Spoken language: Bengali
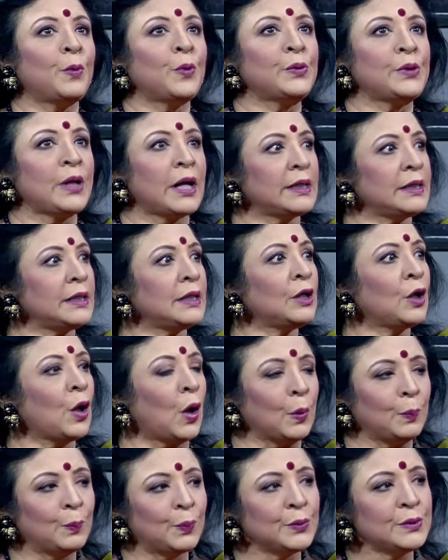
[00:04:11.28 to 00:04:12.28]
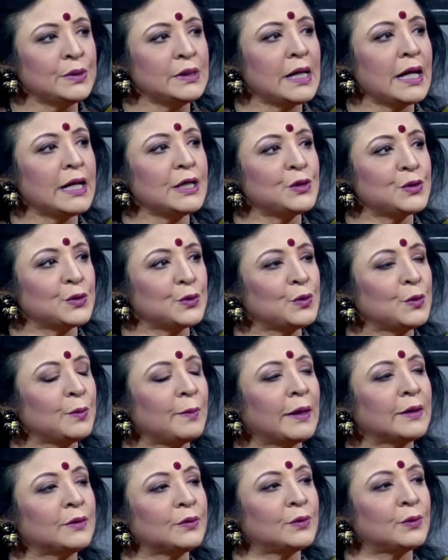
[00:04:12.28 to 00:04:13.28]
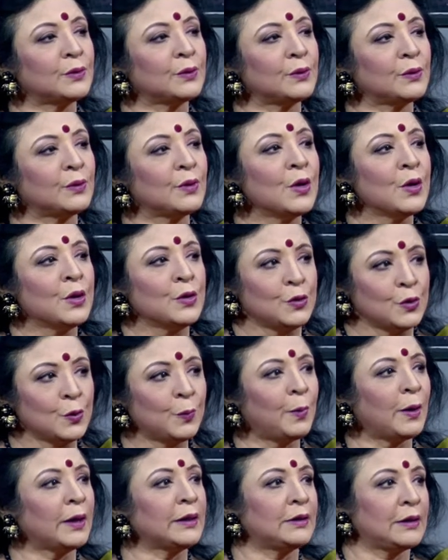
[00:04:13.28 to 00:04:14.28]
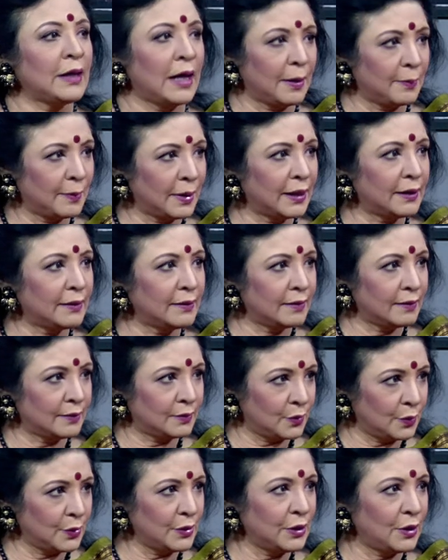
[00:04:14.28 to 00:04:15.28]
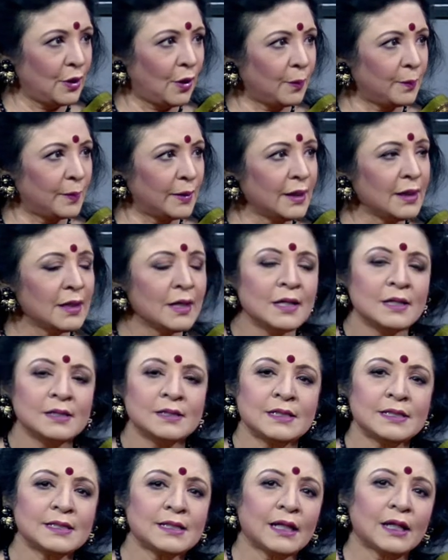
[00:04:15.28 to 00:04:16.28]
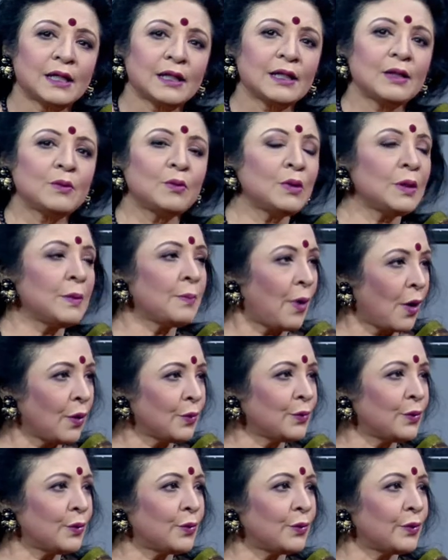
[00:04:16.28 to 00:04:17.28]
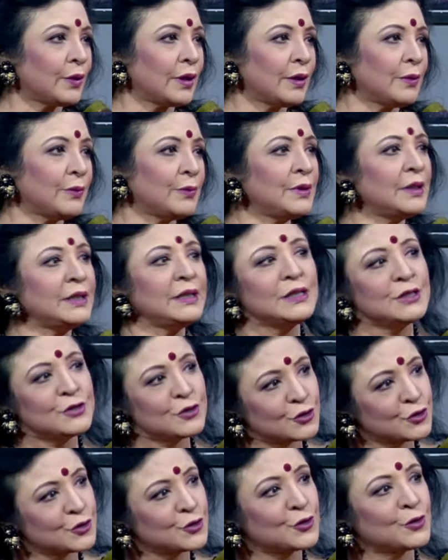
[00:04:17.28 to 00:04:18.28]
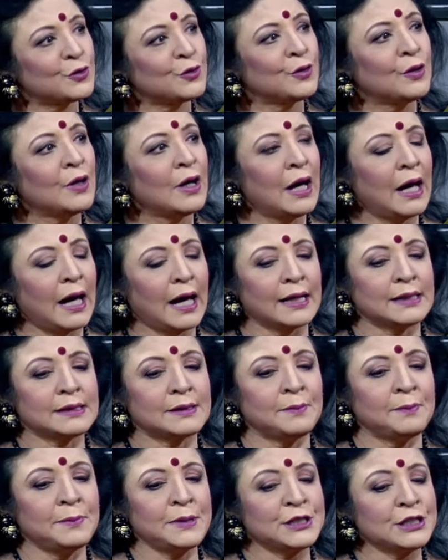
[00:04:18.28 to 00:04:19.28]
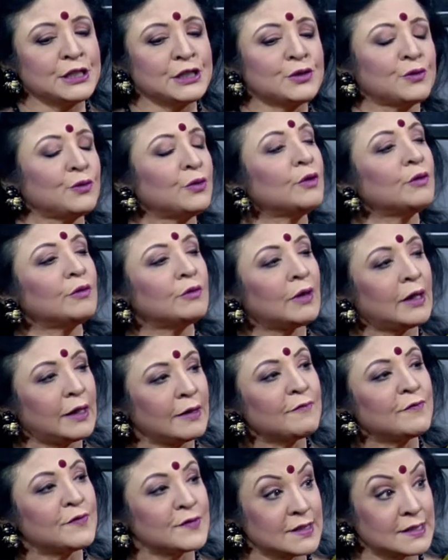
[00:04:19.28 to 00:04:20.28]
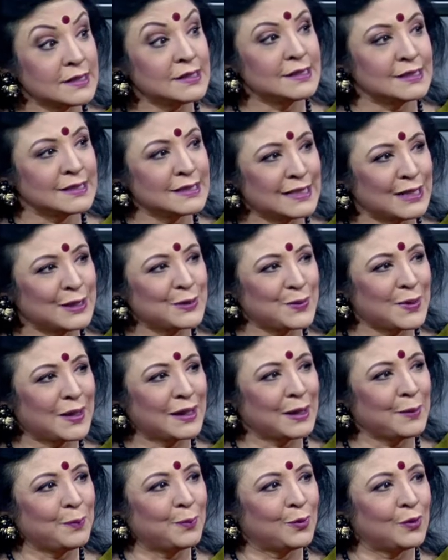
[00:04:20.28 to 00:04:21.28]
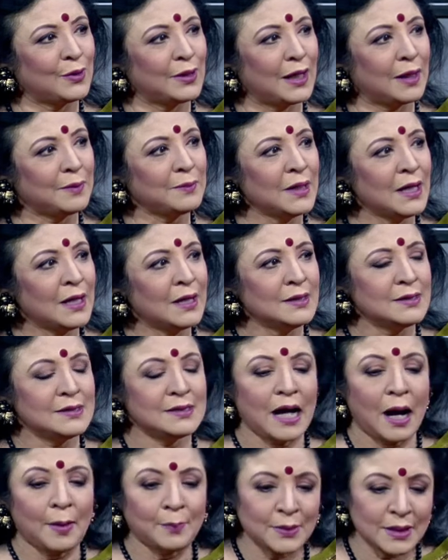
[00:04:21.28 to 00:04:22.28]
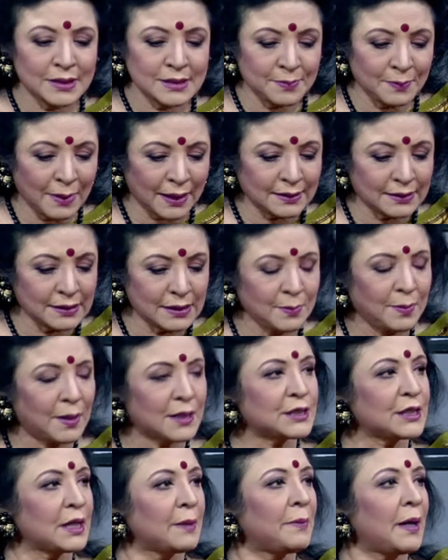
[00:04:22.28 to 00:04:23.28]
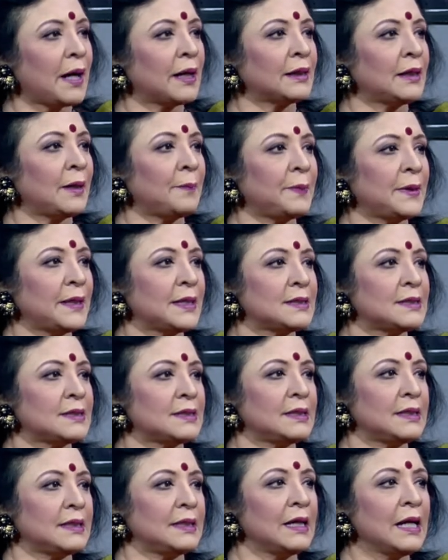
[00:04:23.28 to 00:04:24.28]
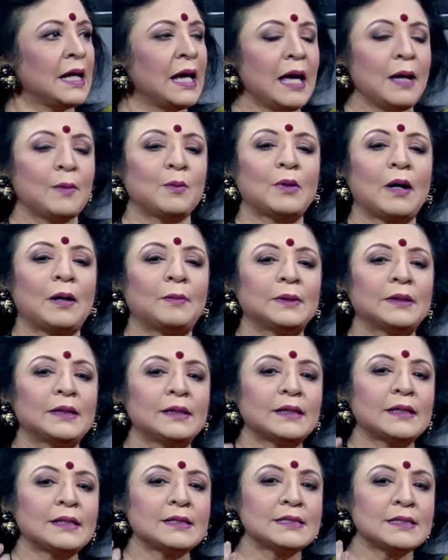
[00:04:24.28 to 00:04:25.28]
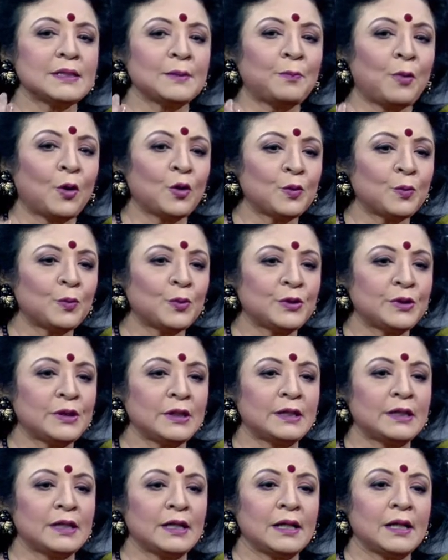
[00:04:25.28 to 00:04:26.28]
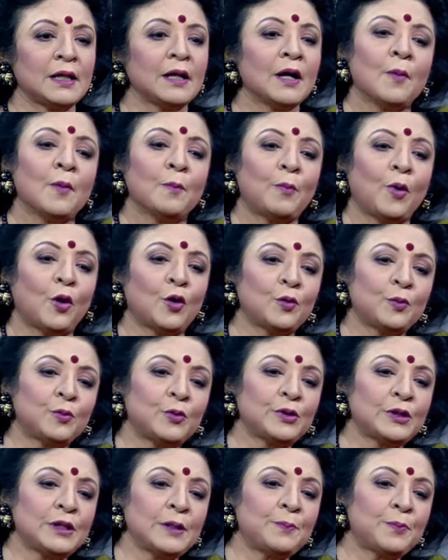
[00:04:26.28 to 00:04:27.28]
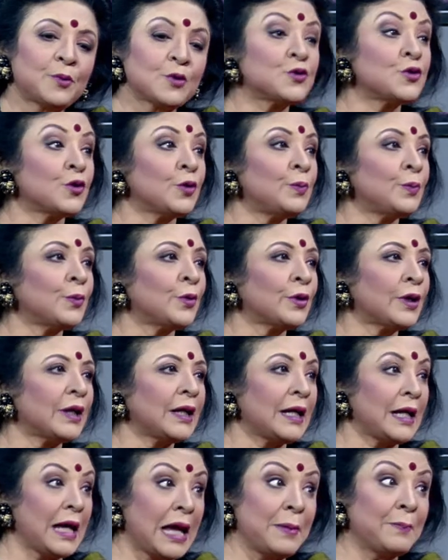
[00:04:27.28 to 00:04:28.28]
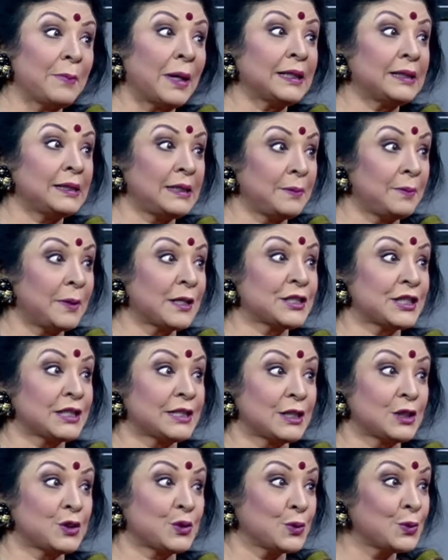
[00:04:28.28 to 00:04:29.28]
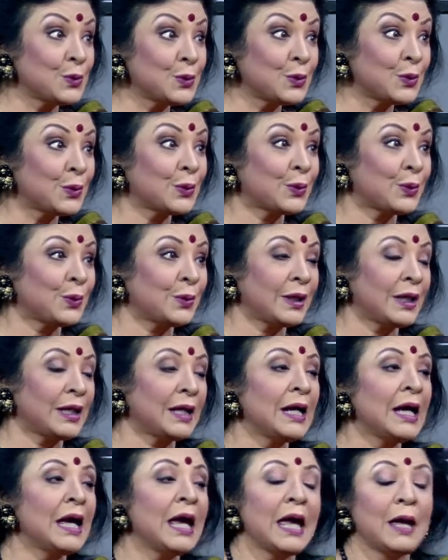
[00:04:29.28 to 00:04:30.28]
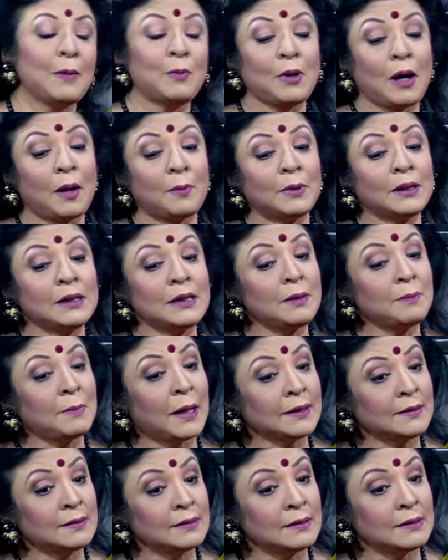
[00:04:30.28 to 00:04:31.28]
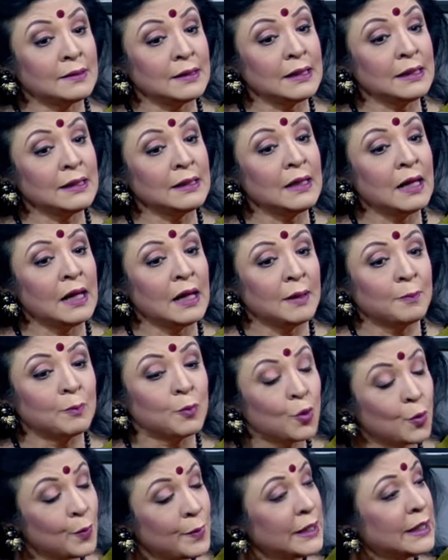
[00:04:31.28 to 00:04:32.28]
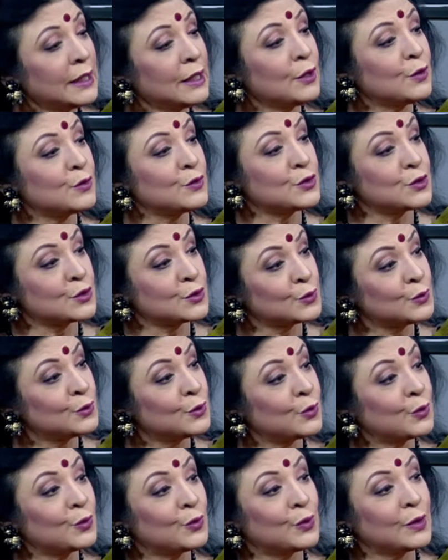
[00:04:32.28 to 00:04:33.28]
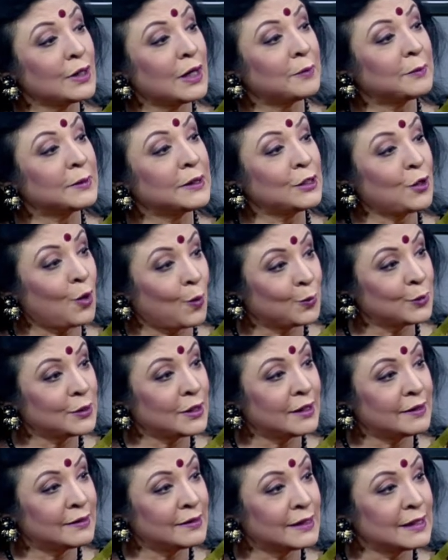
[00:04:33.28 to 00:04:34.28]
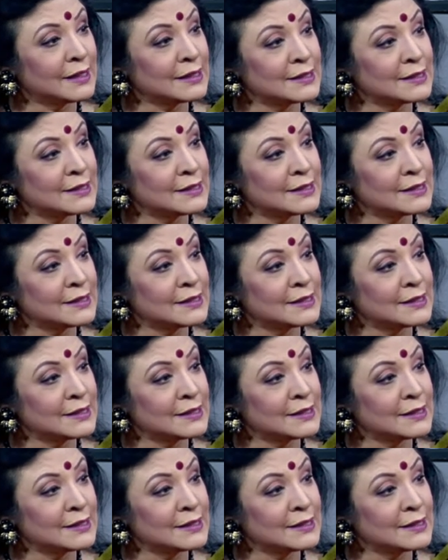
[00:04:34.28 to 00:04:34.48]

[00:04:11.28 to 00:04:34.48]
পৌরাণিক গল্প দিয়েই শুধুমাত্র ধ্রুপদ ধামার তৈরি হবে আচ্ছা। সেটাকে উনি ভঙ্গ করে উনি নিজস্ব এক বিশেষ করে ওনার এমফোসিস যেটা একটু আগে বললাম যে আমরা যে মাতৃভাষা বাংলা পেয়েছি এবং আমাদেরকে যে পরবর্তীতে পরবর্তী প্রজন্মকে এই মাতৃভাষাটা সুন্দর করে এবং আমাদের মাতৃভূমিকেও যে সুন্দর করে আমাদের অবদান রেখে